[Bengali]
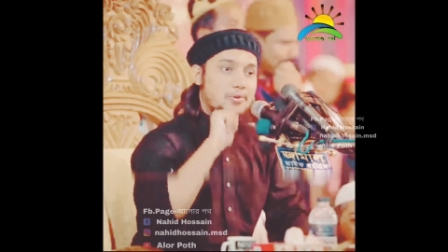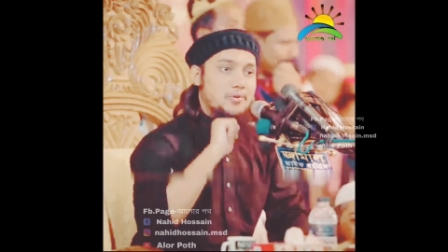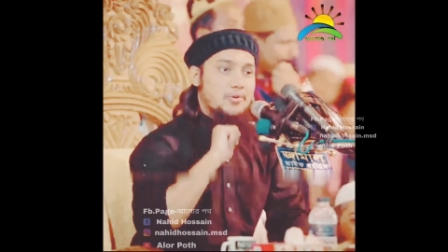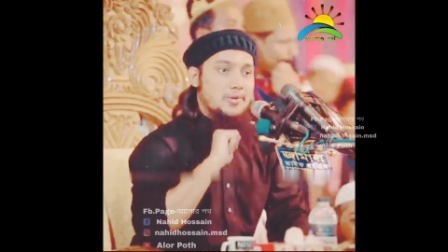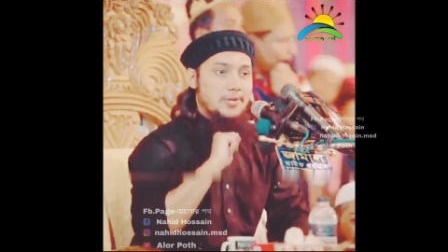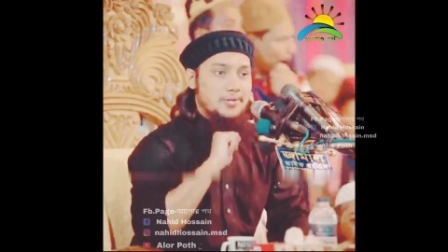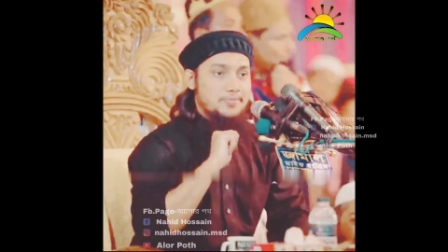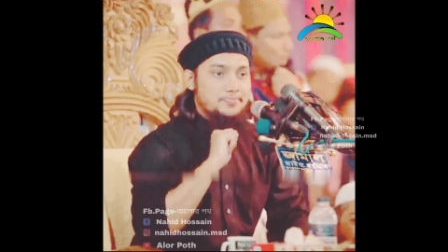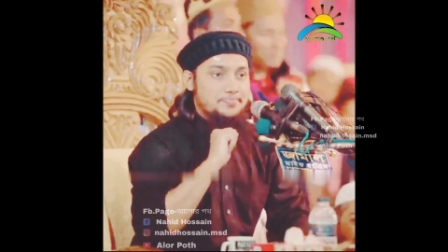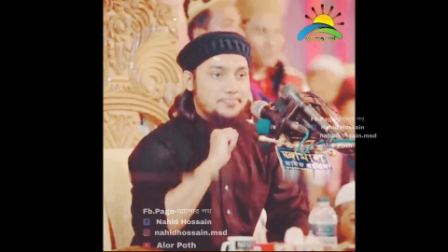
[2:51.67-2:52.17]
মনে
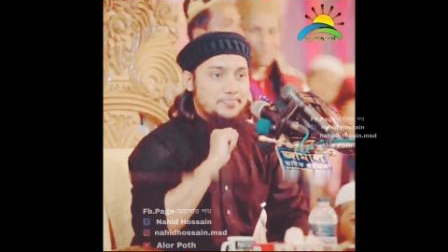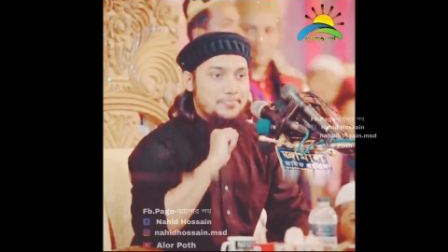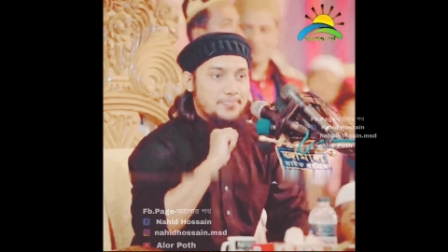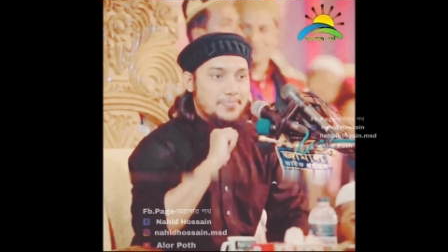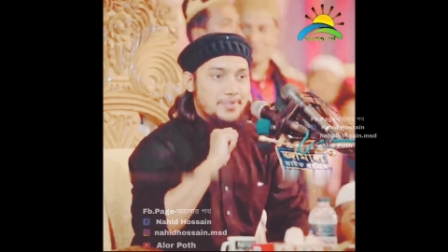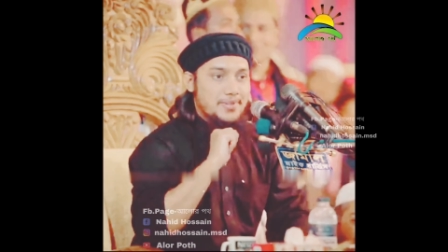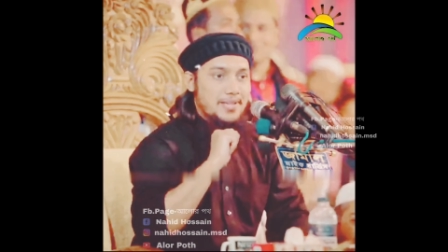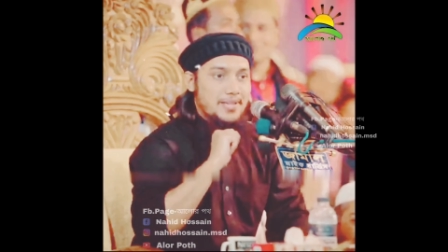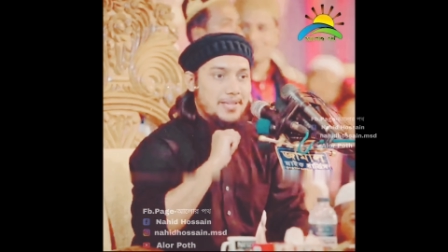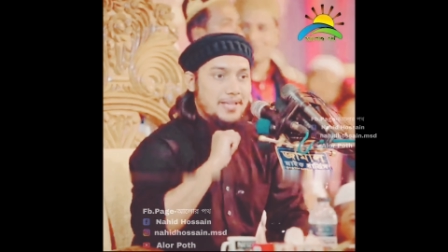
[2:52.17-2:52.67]
করে
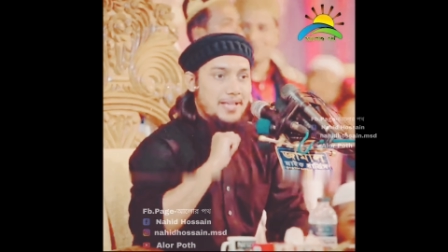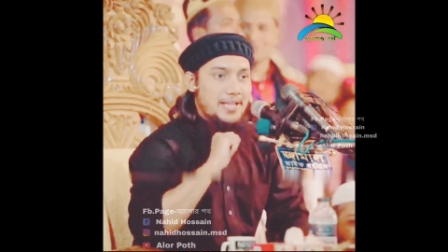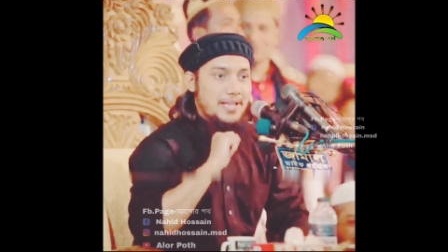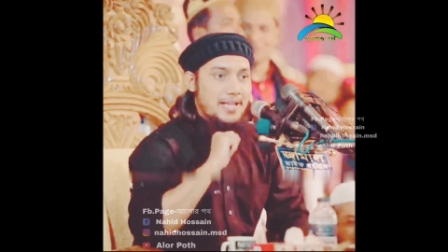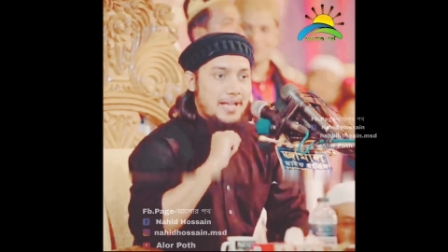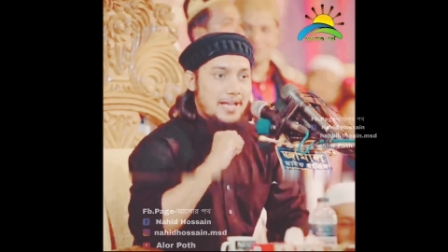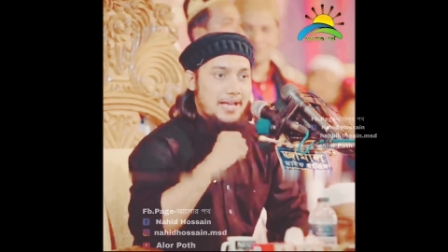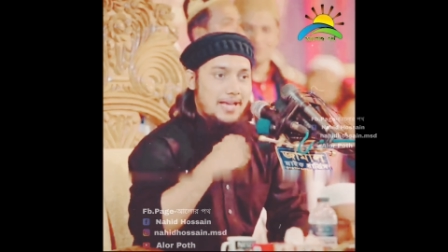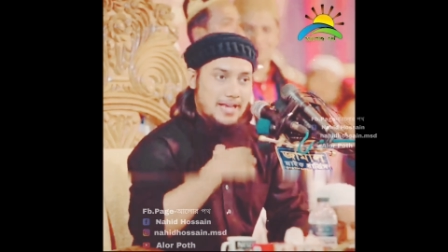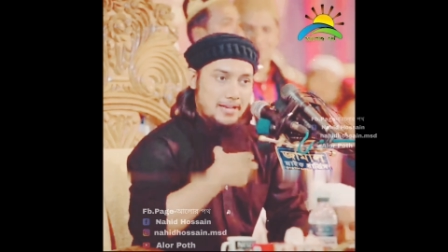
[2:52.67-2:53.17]

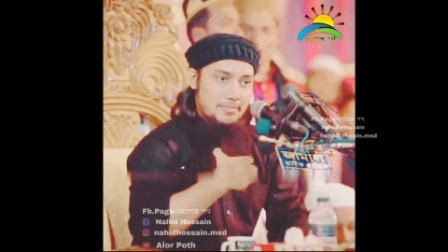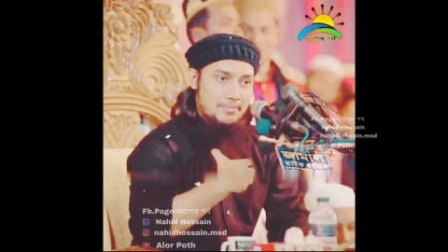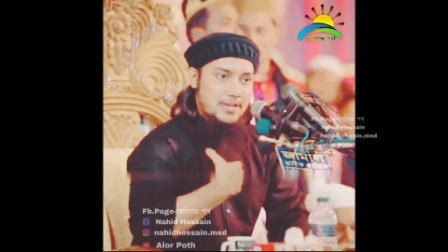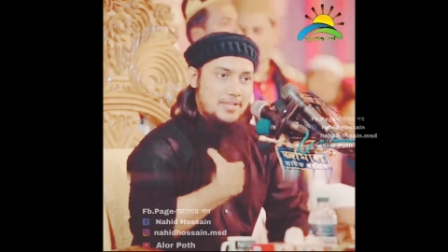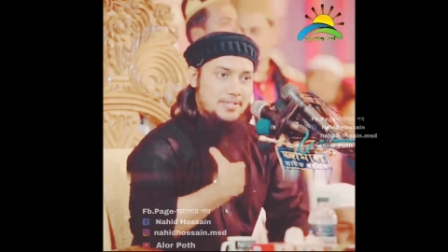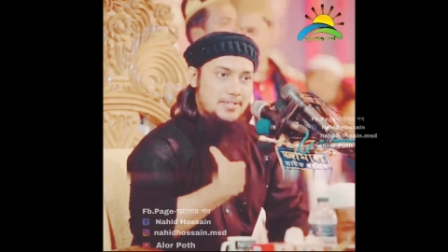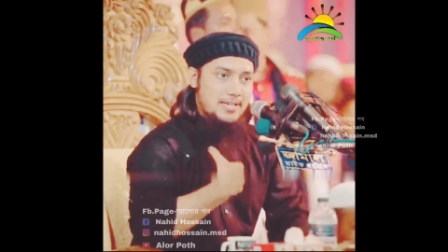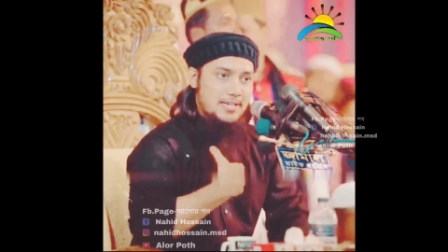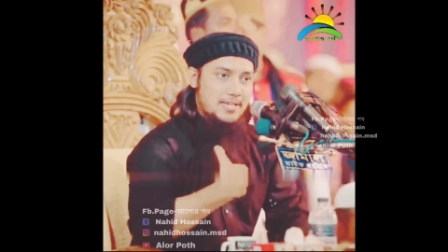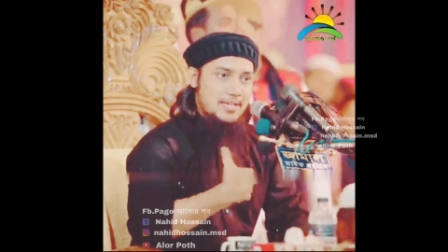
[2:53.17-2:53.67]
আর
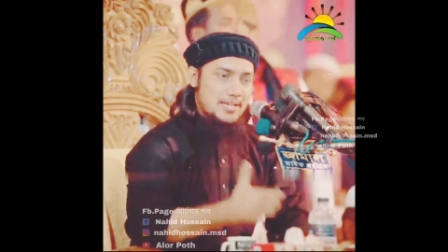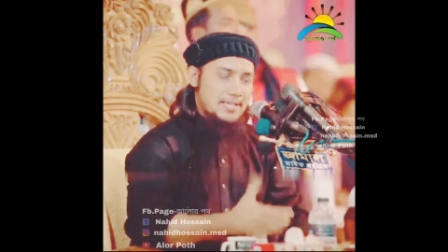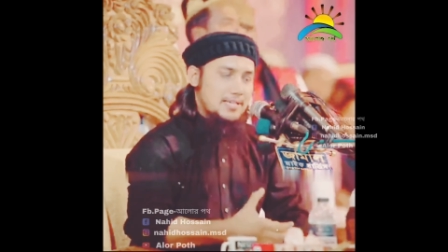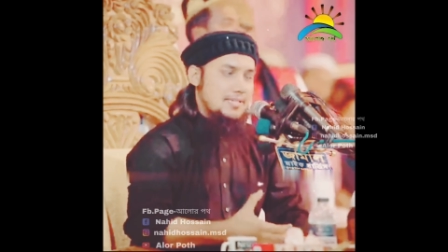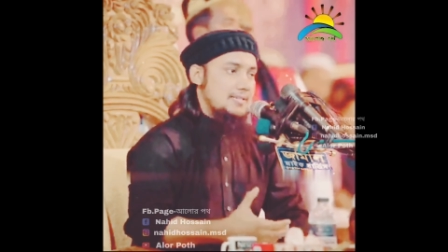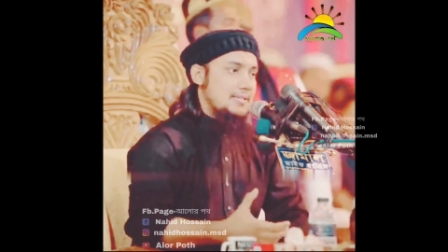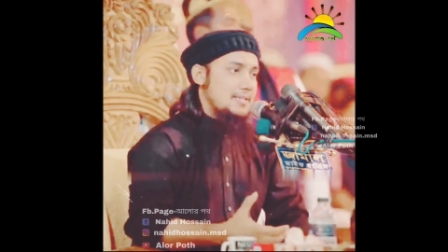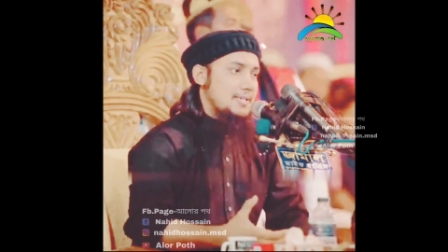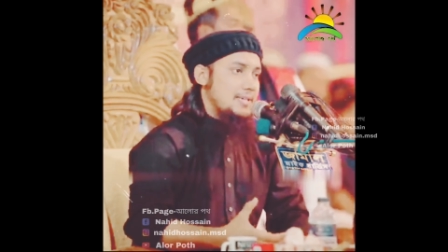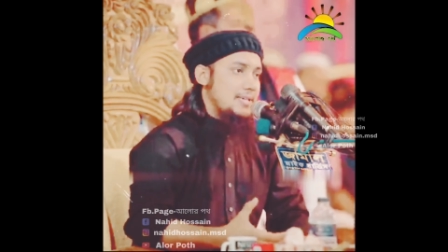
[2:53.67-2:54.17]
আমরা জানি
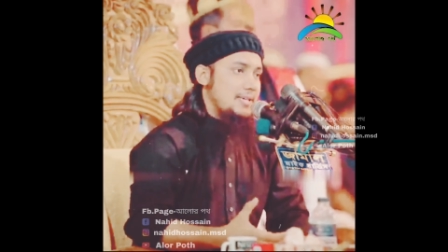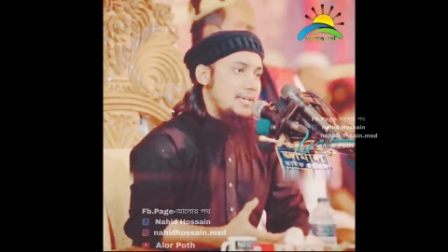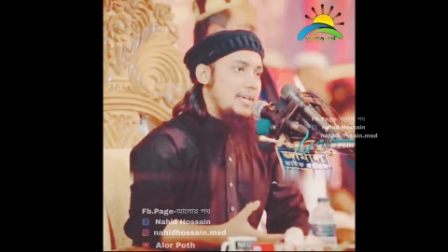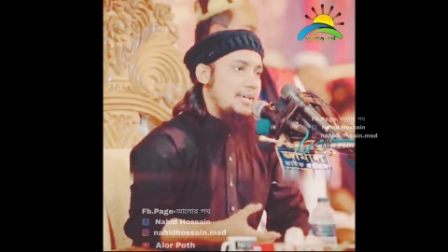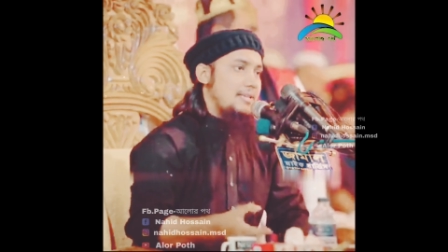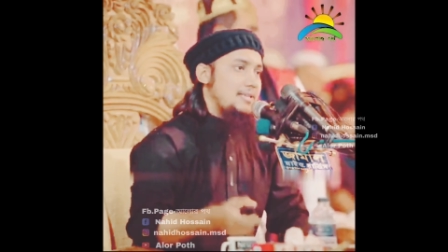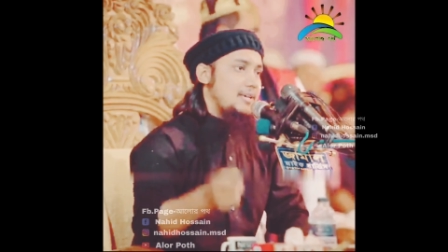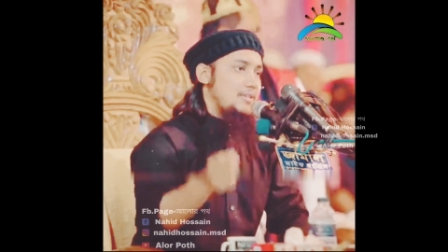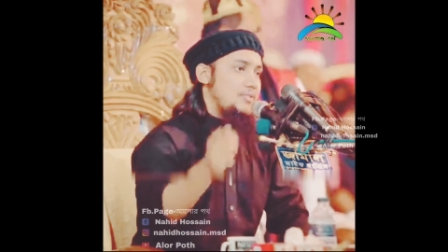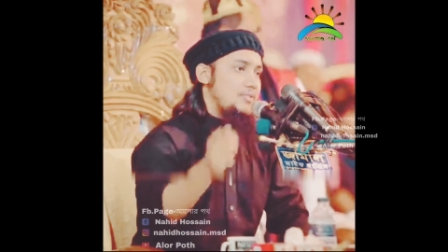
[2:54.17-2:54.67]
হাদিস থেকে এই